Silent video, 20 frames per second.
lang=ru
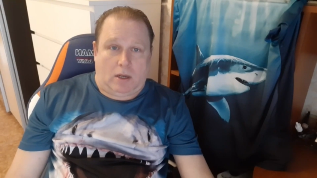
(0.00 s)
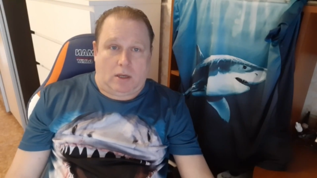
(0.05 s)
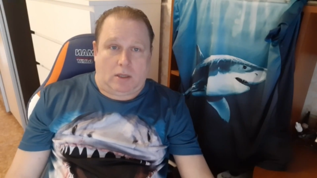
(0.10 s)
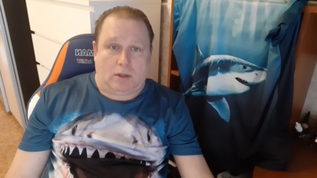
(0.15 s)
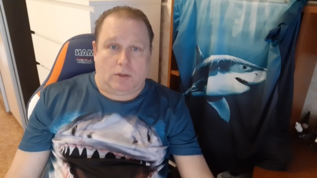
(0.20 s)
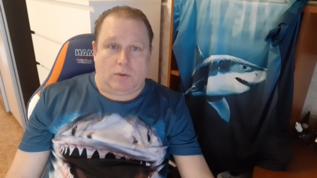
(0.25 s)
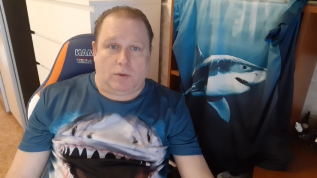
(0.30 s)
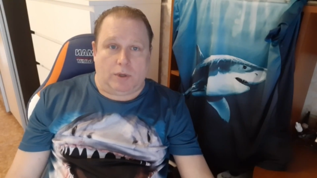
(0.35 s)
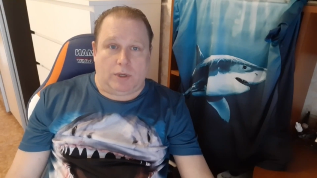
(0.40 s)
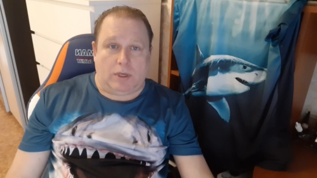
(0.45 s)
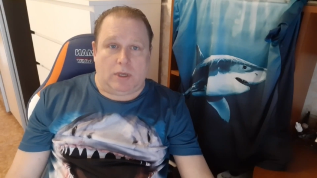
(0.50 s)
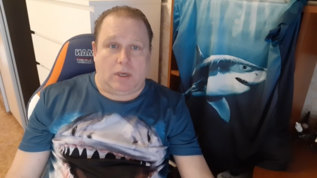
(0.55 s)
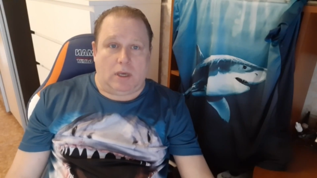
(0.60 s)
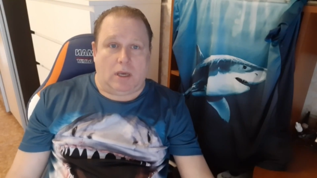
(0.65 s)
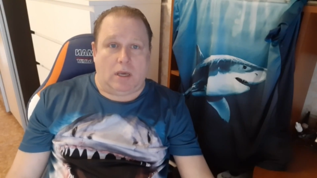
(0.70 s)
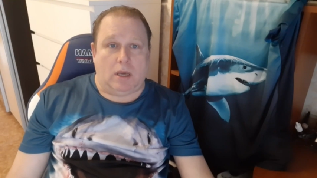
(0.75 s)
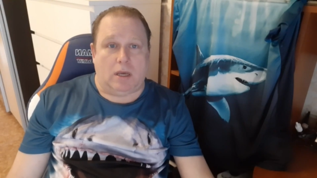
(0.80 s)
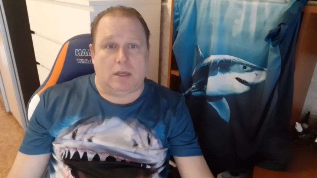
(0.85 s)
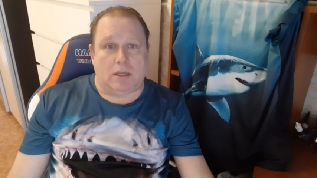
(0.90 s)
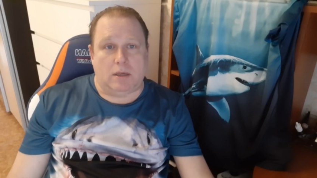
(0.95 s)
Ну и
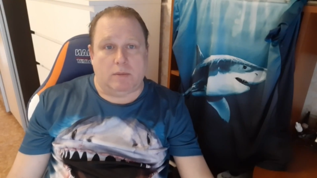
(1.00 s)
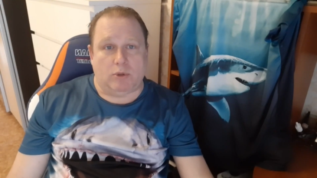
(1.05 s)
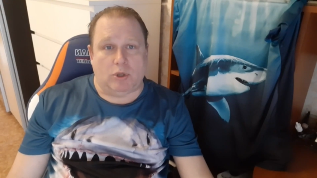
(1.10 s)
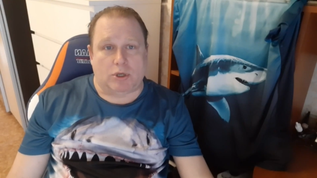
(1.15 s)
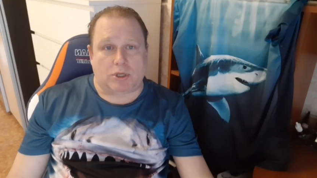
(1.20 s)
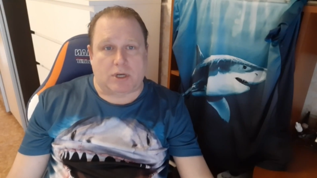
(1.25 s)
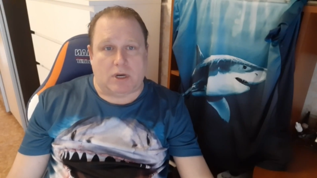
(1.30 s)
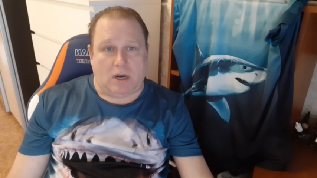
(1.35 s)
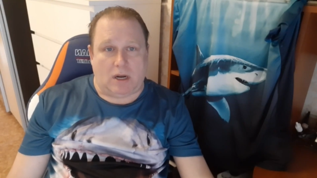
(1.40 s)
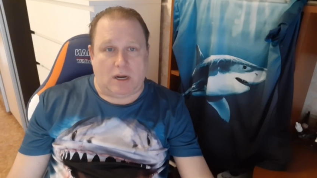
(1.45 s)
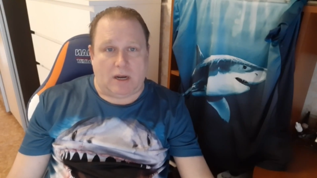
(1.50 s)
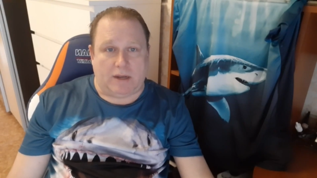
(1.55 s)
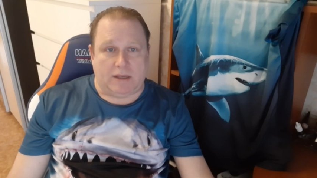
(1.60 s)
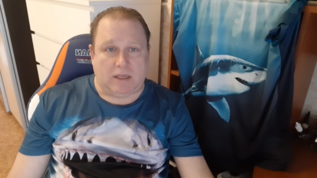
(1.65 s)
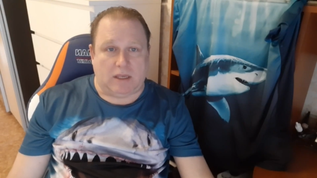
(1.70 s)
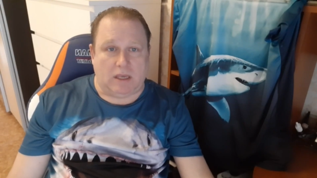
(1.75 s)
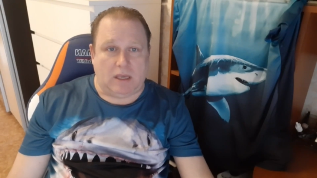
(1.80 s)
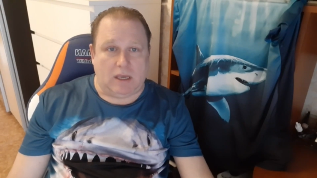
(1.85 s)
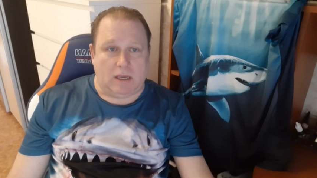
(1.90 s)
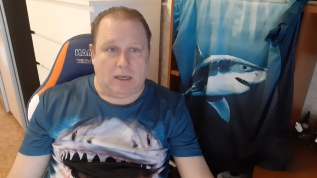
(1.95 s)
немножко о
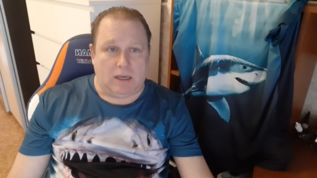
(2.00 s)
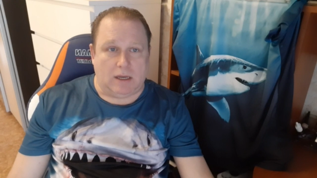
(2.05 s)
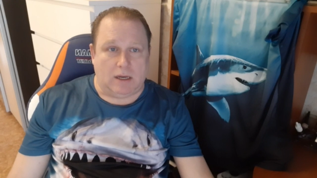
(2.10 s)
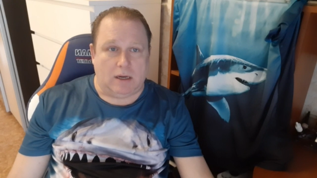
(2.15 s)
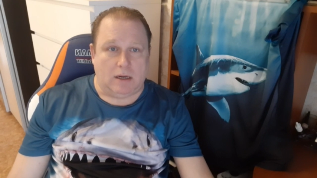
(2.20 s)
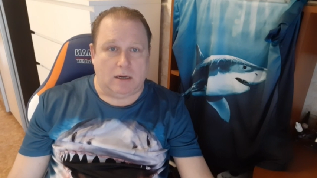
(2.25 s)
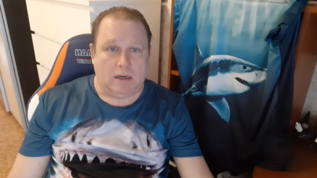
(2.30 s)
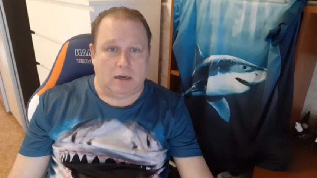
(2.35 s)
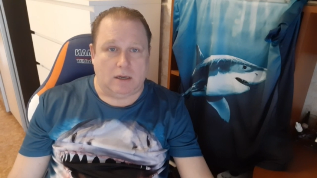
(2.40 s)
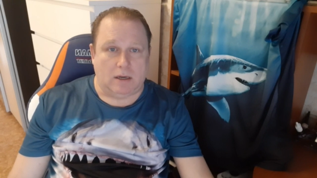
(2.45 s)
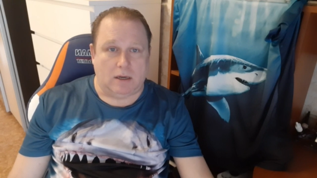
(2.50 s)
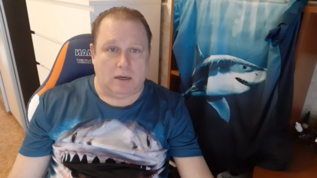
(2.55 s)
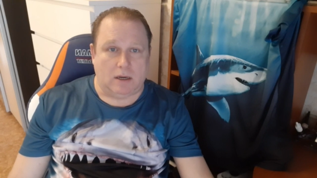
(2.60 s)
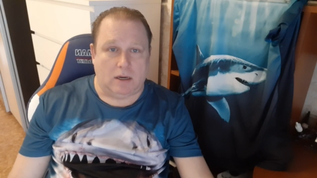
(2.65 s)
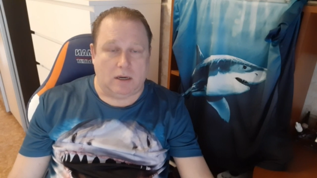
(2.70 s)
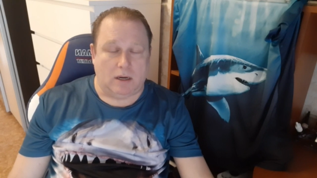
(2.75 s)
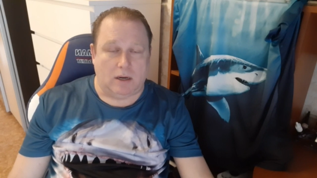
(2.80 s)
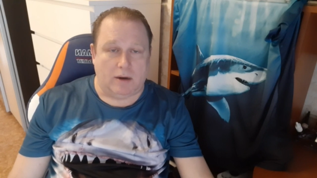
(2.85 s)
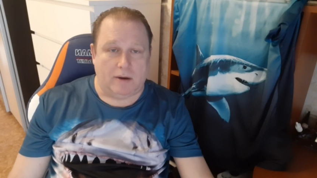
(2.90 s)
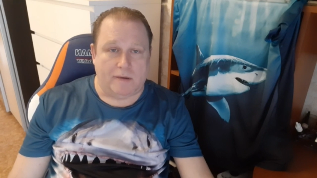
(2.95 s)
хоккее.
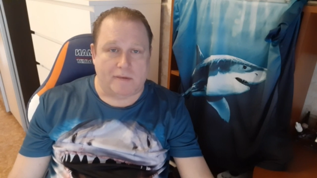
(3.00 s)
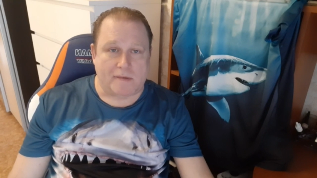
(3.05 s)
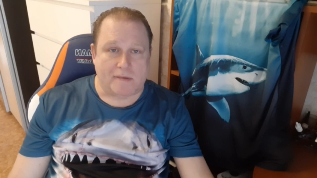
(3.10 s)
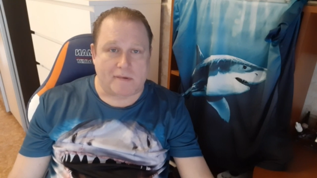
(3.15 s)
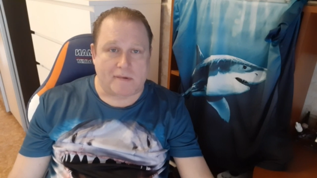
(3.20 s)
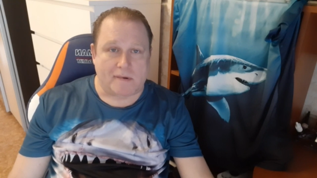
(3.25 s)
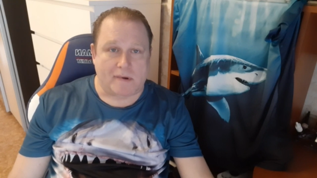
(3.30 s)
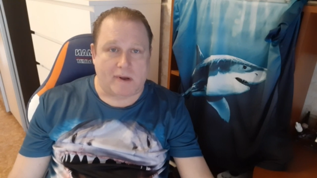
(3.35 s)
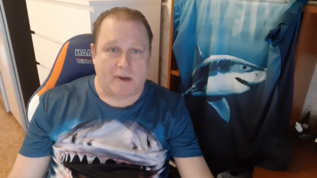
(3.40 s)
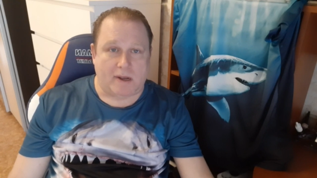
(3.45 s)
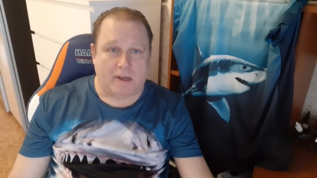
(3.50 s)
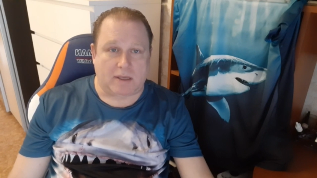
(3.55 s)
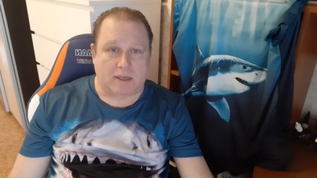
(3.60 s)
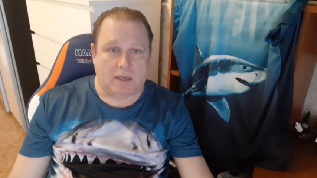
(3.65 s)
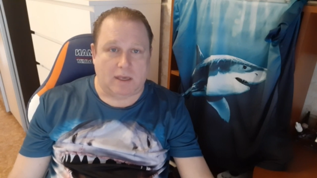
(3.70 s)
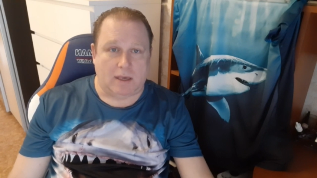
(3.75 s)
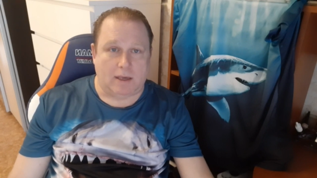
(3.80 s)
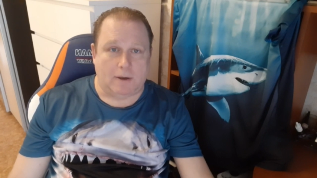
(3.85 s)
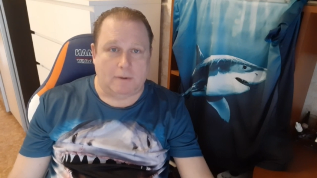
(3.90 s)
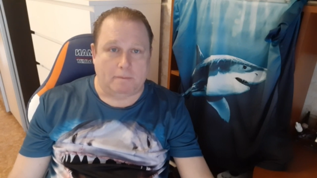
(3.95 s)
Э, о
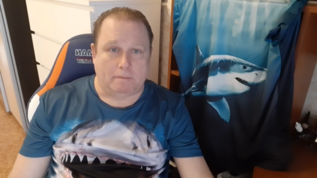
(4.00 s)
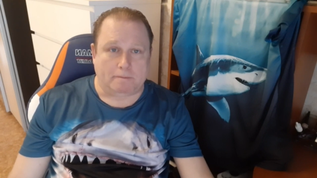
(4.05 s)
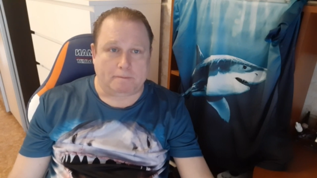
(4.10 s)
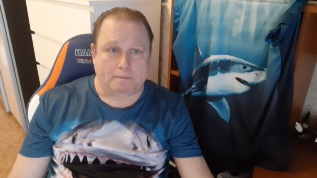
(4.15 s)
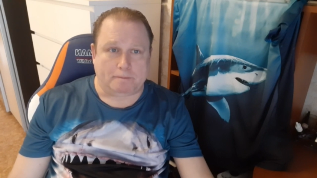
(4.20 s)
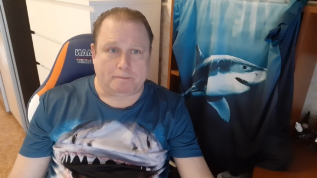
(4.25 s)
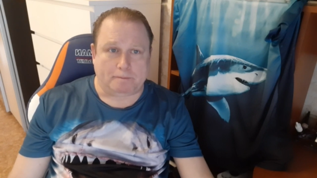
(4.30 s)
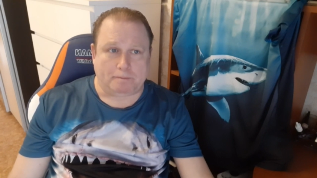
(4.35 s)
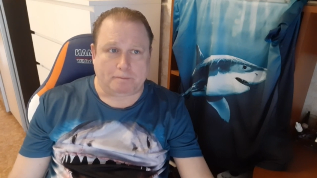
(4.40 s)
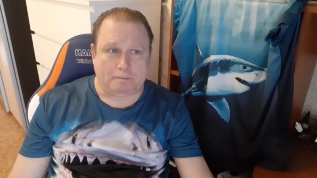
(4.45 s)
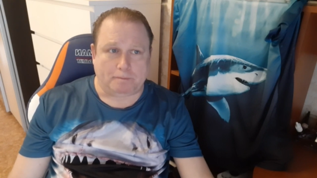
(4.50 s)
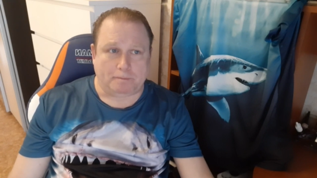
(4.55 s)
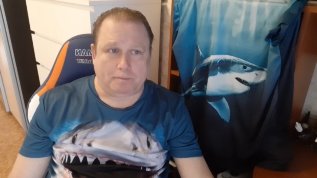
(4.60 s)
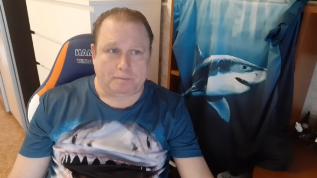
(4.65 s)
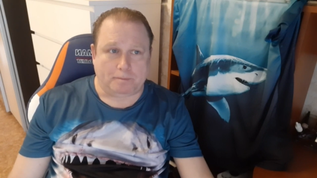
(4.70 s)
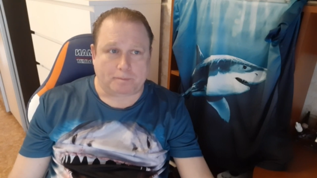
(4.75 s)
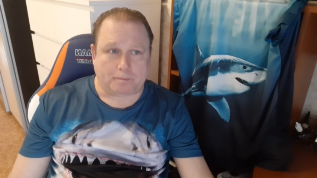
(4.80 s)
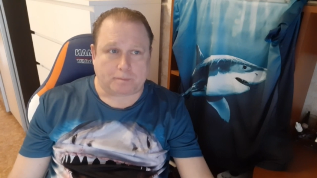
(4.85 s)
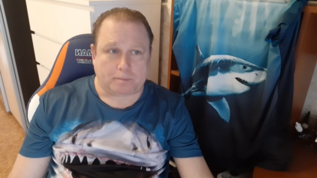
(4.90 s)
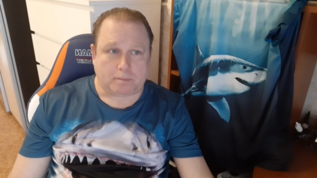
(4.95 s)
хоккее
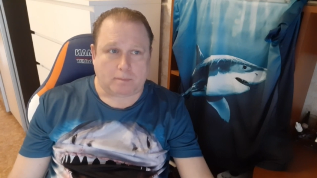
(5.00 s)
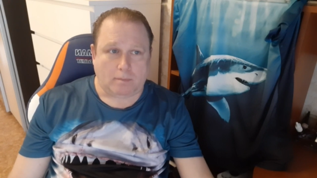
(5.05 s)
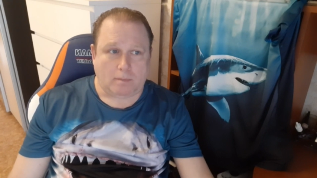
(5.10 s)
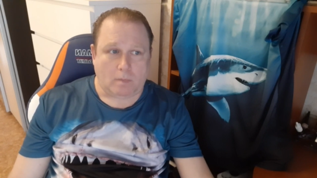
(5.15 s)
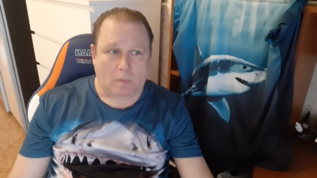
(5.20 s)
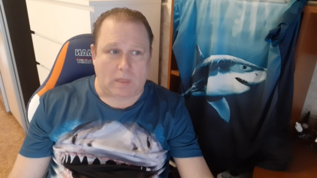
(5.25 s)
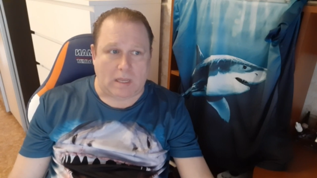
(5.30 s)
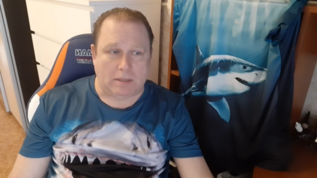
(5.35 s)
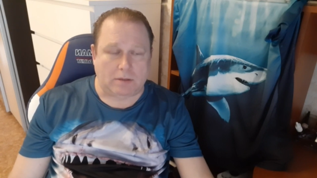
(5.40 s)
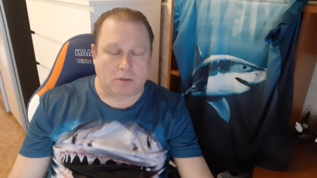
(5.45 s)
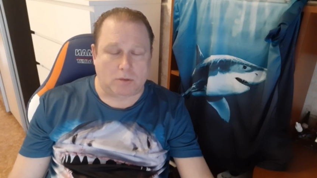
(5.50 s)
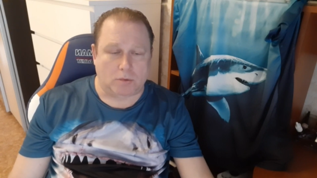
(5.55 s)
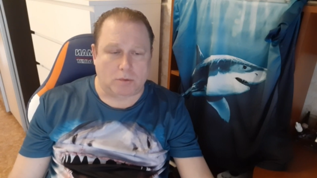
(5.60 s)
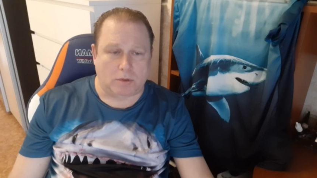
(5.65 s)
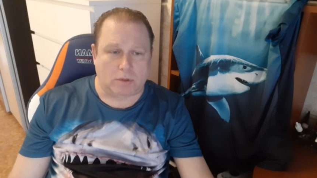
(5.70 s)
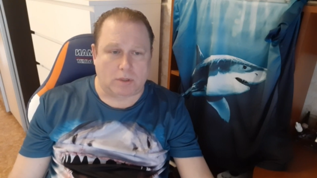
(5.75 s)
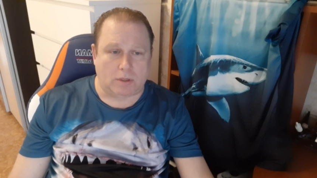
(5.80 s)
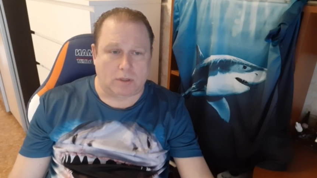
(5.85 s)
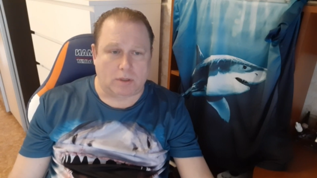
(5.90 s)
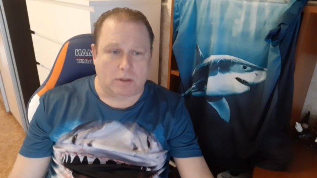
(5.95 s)

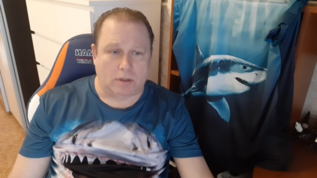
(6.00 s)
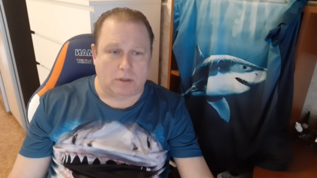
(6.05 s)
тут